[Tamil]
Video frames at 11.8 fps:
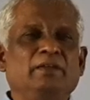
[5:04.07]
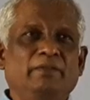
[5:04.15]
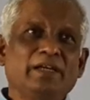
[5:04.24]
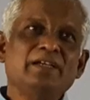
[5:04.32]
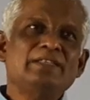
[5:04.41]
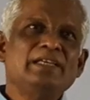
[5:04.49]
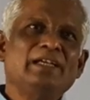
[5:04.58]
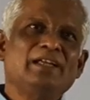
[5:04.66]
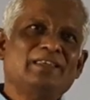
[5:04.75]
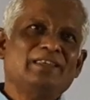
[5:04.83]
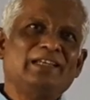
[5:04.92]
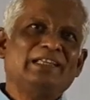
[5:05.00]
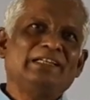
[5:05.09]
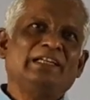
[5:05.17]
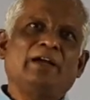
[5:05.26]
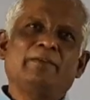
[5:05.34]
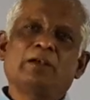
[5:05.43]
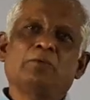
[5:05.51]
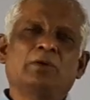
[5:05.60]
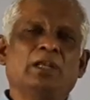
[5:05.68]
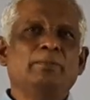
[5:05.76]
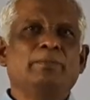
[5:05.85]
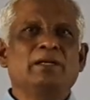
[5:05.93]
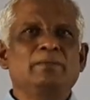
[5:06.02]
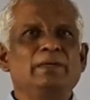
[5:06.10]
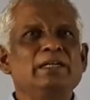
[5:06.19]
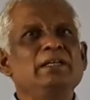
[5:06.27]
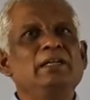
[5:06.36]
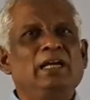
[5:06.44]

வெகு சீக்கிரத்தில் அவைகள் உடல் பருமன்